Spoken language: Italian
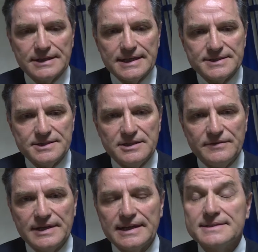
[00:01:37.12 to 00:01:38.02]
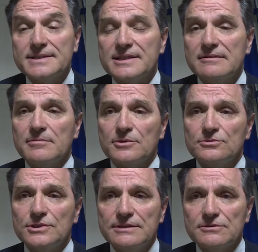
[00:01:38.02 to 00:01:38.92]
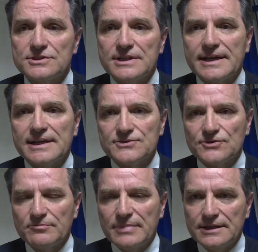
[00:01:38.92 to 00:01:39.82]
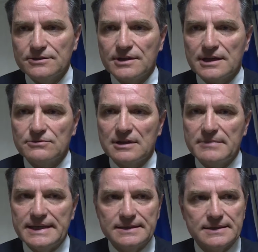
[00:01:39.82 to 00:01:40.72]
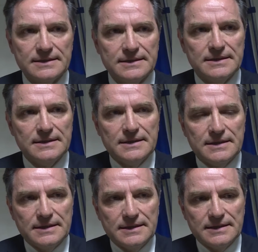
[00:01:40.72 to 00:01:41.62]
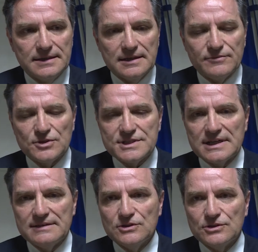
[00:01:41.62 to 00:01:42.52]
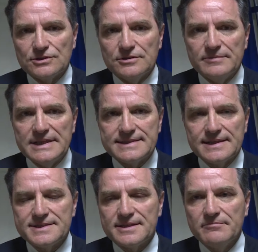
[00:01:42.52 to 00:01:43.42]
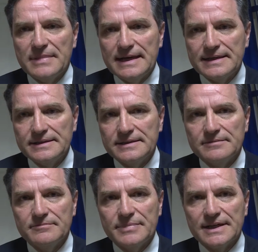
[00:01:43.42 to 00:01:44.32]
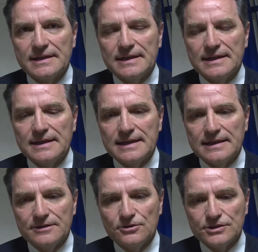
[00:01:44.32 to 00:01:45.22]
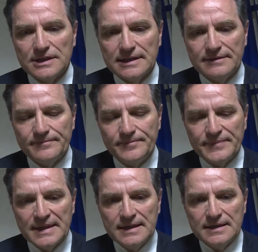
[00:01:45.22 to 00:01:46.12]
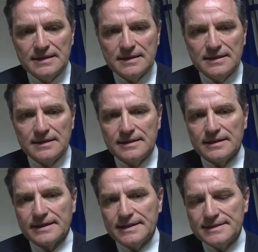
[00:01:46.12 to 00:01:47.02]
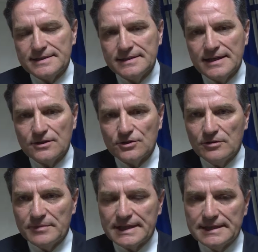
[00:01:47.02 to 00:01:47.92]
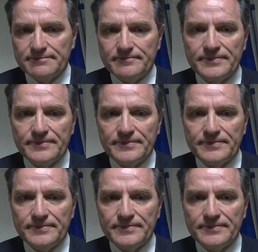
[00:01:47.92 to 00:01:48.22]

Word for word: il che significa che il sistema produttivo sta riassorbendo gradualmente eh, la forza lavoro messa in stand-by per la nota eh, crisi economica.